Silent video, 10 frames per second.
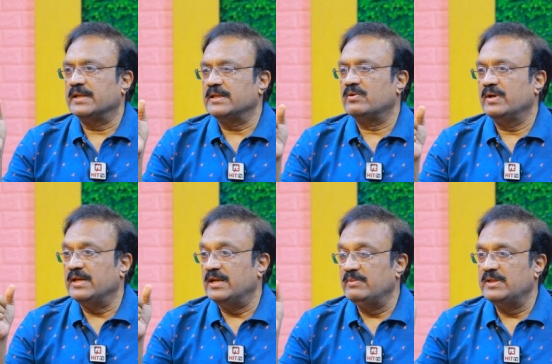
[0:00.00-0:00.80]
అతను కూడా
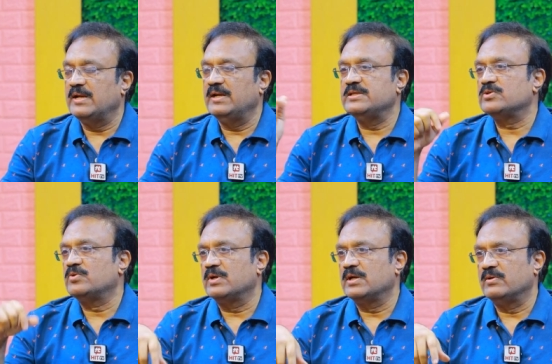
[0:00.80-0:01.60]
ఎనిమిదేళ్ళ నుంచి
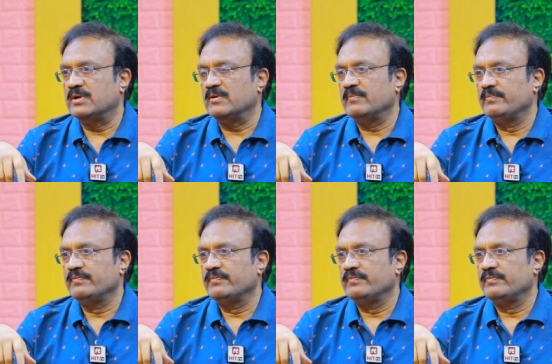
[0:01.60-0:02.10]
దూరంగా ఉన్నాడు